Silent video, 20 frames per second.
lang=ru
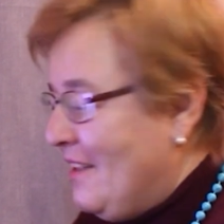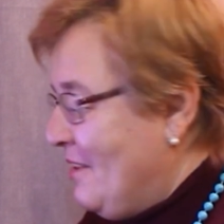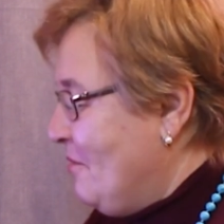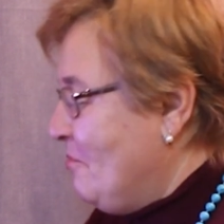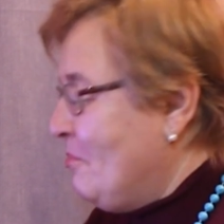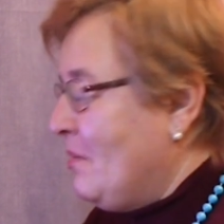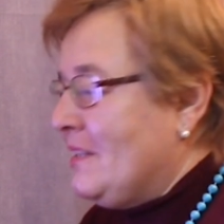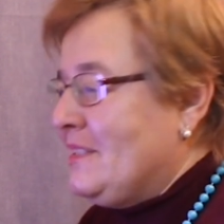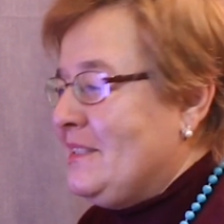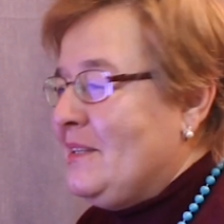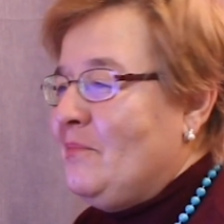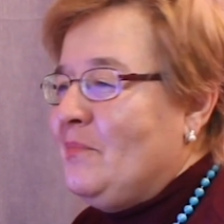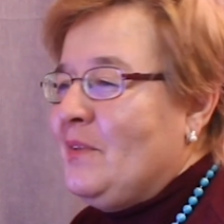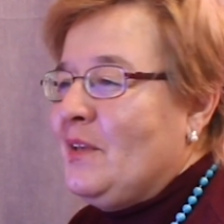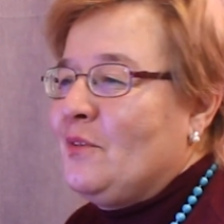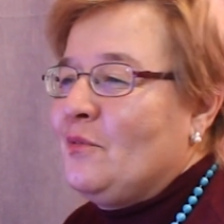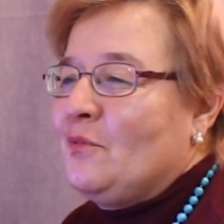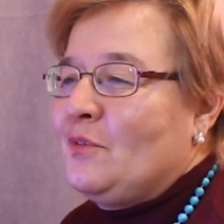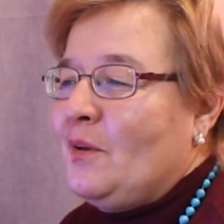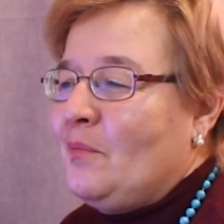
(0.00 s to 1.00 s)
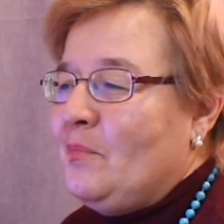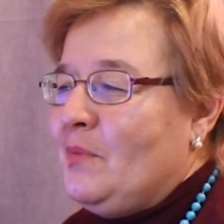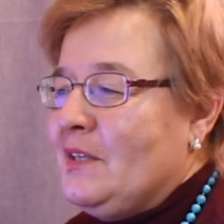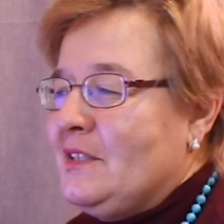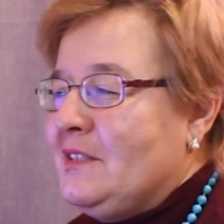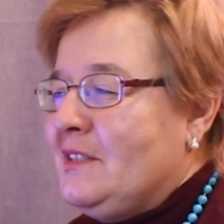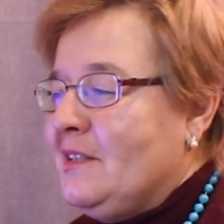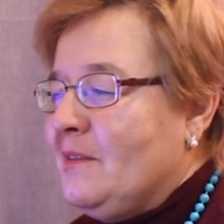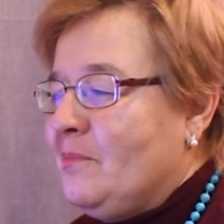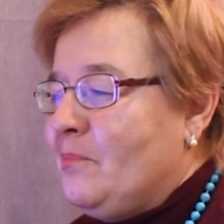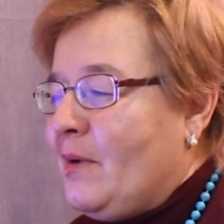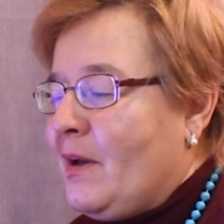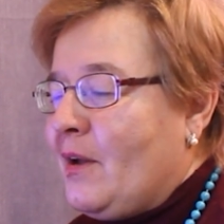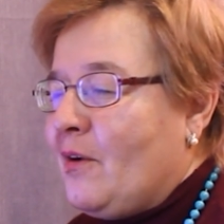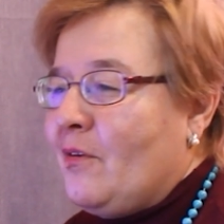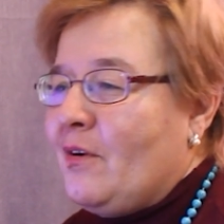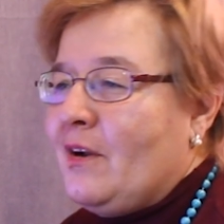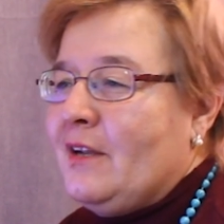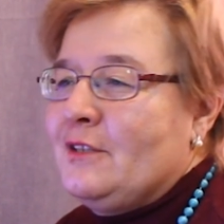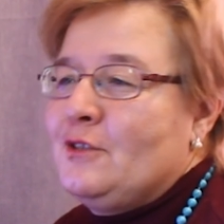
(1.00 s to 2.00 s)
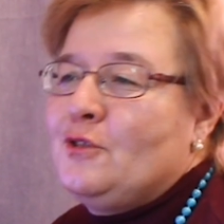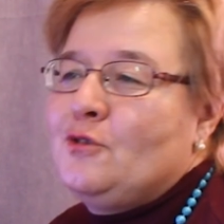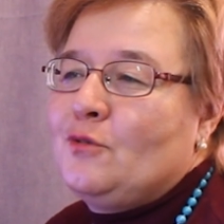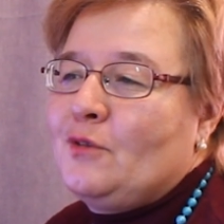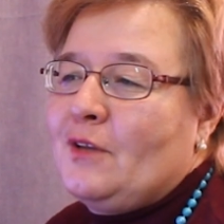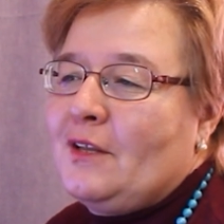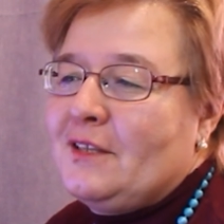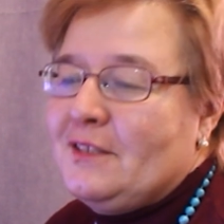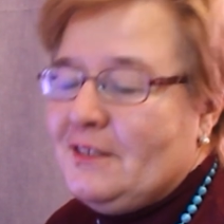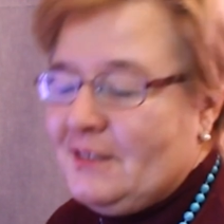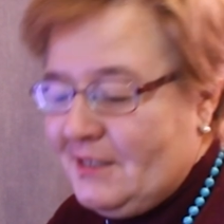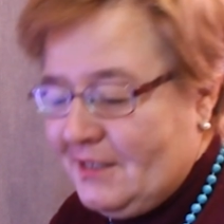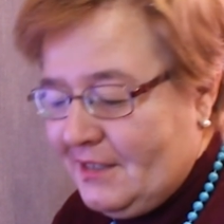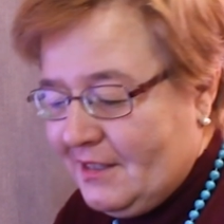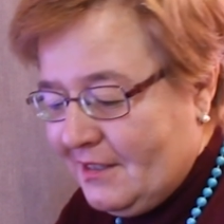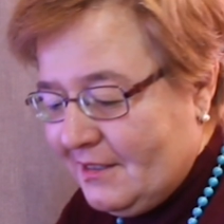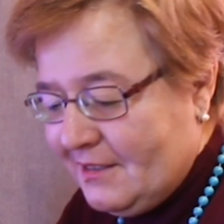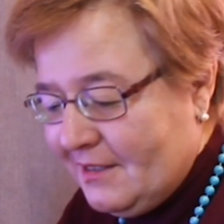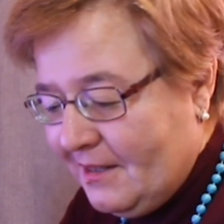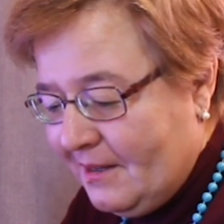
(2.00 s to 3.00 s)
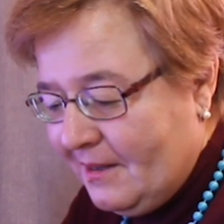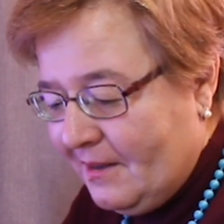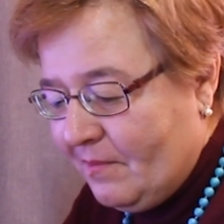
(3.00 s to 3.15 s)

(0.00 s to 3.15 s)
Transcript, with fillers: Ну, Максим мне тут объяснил пару раз, что надо сделать.